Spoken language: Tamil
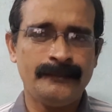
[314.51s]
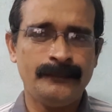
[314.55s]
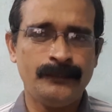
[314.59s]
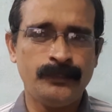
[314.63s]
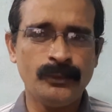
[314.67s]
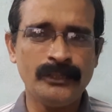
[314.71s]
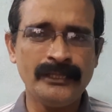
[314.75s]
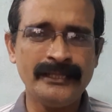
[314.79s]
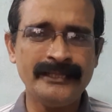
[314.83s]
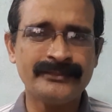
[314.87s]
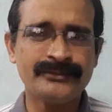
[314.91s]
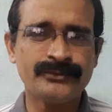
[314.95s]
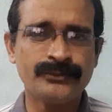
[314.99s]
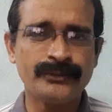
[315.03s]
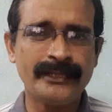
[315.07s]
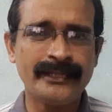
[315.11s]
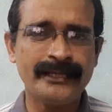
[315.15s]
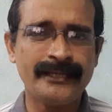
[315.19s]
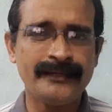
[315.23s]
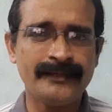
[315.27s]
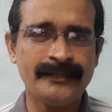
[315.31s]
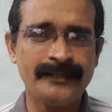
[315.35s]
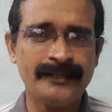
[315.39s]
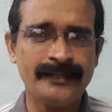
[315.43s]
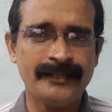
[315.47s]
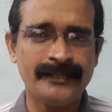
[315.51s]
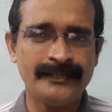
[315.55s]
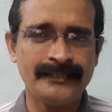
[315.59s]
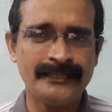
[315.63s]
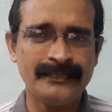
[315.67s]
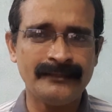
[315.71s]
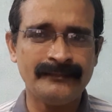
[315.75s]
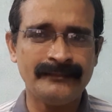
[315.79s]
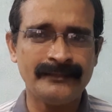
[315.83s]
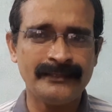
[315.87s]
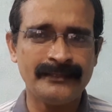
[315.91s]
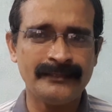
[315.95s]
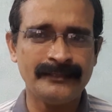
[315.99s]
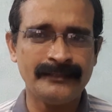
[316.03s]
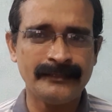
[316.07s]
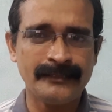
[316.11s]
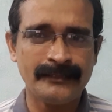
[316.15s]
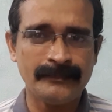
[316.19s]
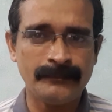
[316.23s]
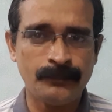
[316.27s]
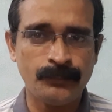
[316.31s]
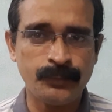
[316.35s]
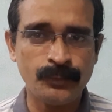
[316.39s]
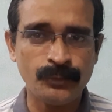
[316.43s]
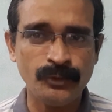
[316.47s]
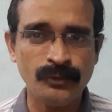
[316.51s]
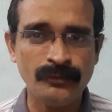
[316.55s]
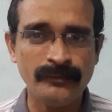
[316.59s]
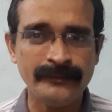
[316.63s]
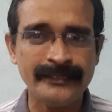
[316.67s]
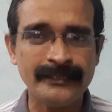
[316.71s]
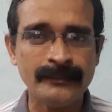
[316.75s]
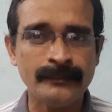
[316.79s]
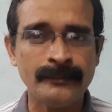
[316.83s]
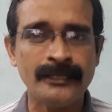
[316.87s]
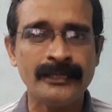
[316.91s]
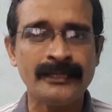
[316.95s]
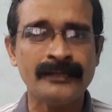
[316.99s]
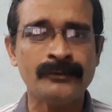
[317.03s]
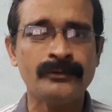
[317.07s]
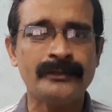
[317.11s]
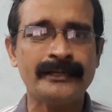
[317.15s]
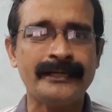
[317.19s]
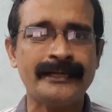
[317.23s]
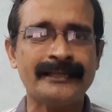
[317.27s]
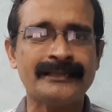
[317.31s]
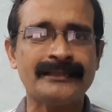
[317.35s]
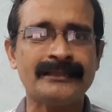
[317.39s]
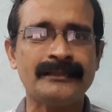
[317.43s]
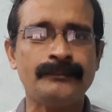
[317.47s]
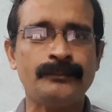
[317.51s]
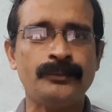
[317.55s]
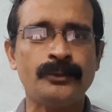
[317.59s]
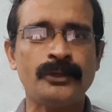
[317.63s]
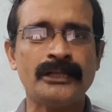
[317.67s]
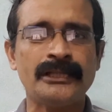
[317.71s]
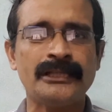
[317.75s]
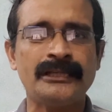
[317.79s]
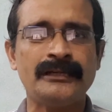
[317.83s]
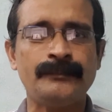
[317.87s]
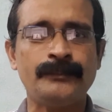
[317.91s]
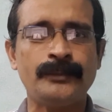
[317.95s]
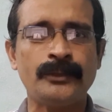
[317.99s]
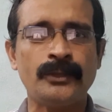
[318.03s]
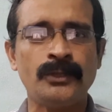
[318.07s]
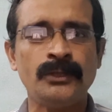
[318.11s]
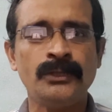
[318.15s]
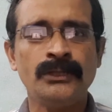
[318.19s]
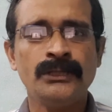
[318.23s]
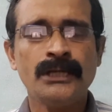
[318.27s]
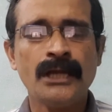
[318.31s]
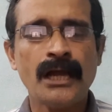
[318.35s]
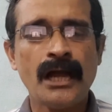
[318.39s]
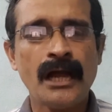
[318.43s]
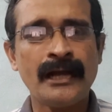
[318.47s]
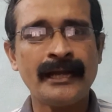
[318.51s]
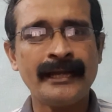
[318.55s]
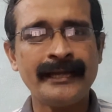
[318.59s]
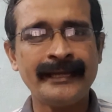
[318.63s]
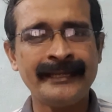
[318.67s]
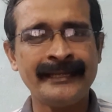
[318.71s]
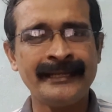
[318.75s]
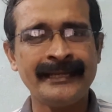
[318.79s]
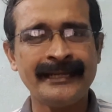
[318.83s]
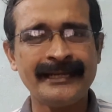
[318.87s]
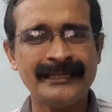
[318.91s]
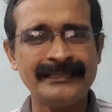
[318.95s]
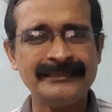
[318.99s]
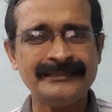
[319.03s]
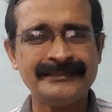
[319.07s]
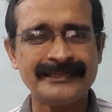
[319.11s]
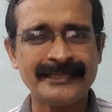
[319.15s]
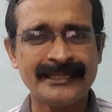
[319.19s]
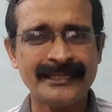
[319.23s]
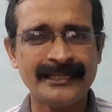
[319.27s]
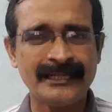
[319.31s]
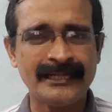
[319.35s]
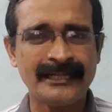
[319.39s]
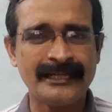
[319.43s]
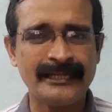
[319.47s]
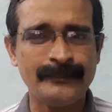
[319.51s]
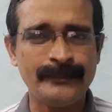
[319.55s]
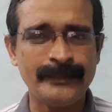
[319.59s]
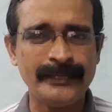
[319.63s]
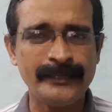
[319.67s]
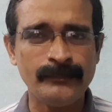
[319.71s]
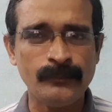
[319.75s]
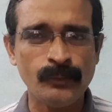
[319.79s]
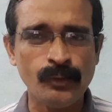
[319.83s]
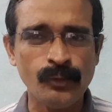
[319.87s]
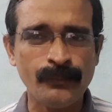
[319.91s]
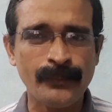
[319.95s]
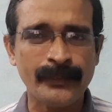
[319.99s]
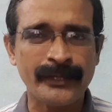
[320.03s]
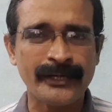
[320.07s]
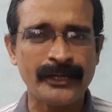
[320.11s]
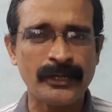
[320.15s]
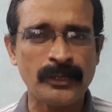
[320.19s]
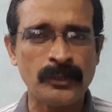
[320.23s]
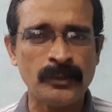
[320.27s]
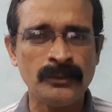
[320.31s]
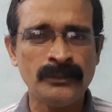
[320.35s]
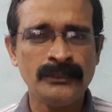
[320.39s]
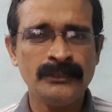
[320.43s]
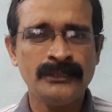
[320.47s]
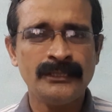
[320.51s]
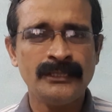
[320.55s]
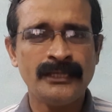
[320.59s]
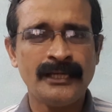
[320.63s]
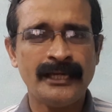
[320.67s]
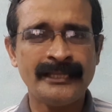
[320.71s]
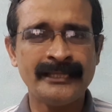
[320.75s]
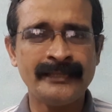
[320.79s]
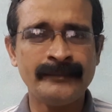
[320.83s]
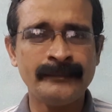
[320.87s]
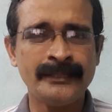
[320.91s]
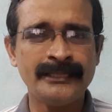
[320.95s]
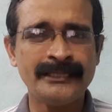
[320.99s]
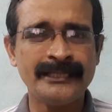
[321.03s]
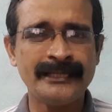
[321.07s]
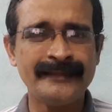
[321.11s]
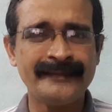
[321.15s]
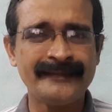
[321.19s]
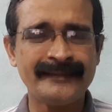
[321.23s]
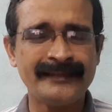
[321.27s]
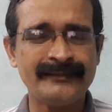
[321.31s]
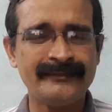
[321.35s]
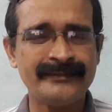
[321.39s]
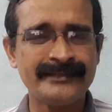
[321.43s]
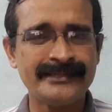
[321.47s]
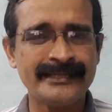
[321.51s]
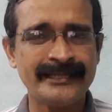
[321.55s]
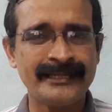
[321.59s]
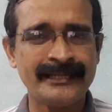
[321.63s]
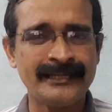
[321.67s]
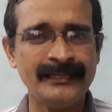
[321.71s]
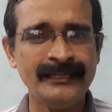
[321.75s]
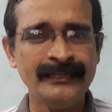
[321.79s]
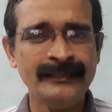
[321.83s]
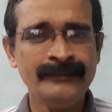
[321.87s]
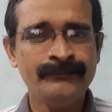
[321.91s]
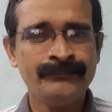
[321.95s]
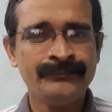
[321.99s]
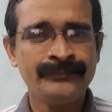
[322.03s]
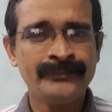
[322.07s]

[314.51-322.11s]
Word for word: போலீஸுடைய இதில் வந்து புதுவிதமான ஒரு இடத்துல போனதுக்கப்புறம் அங்கே என்ன கல்ச்சர் அங்கே எப்படி மூவ் பண்ணணும் அந்த மாதிரி சில விஷயங்கள்